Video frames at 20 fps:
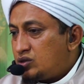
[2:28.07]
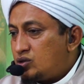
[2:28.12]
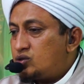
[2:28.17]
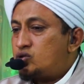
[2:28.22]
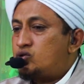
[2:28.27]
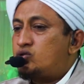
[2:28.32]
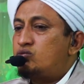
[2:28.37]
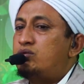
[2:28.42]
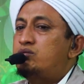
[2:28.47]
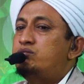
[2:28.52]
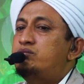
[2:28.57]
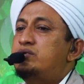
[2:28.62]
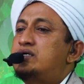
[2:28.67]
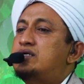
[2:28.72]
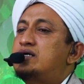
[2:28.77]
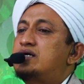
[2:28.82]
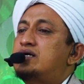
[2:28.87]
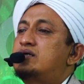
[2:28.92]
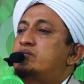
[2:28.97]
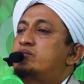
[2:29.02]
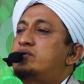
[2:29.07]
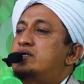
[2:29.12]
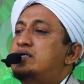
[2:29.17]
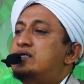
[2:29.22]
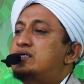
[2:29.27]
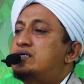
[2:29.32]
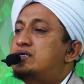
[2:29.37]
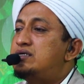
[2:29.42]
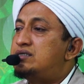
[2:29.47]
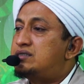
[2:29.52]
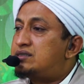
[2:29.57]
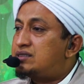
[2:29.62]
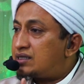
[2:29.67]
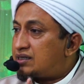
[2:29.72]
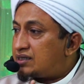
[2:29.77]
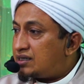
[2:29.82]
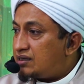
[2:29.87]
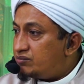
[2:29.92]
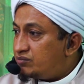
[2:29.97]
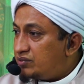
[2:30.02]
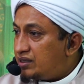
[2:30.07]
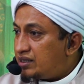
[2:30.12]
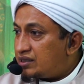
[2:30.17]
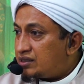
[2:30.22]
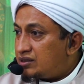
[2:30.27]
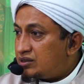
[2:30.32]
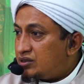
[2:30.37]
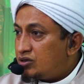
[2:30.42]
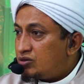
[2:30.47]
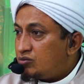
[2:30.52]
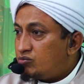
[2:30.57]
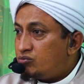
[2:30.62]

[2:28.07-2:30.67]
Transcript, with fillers: untuk memberikan kepada kita kabar